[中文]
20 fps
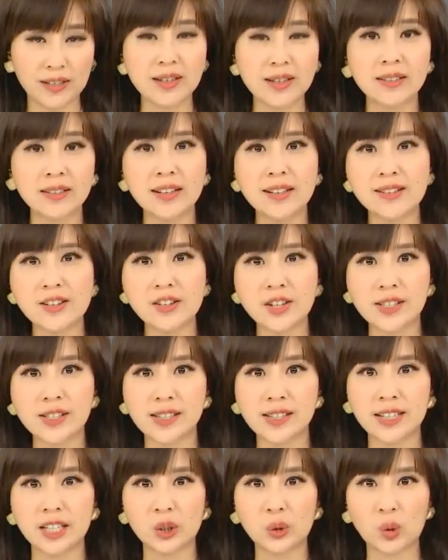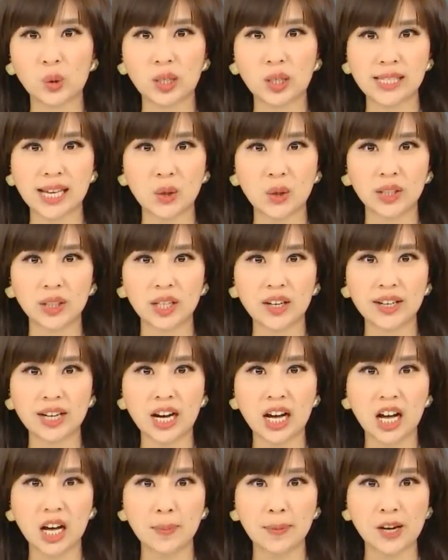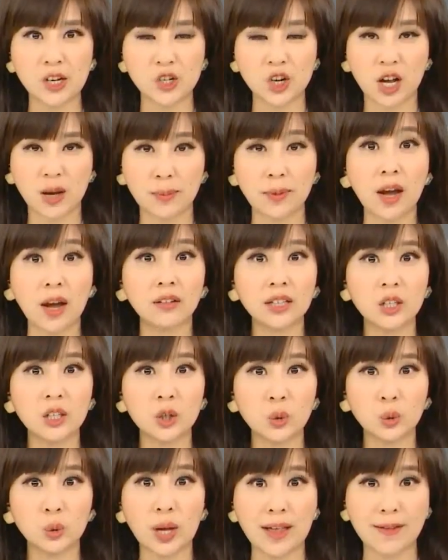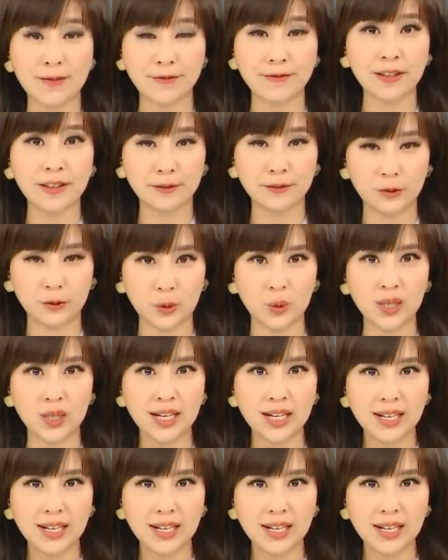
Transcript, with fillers: 今天清晨四点多在国道一号北上苗栗路段翻覆，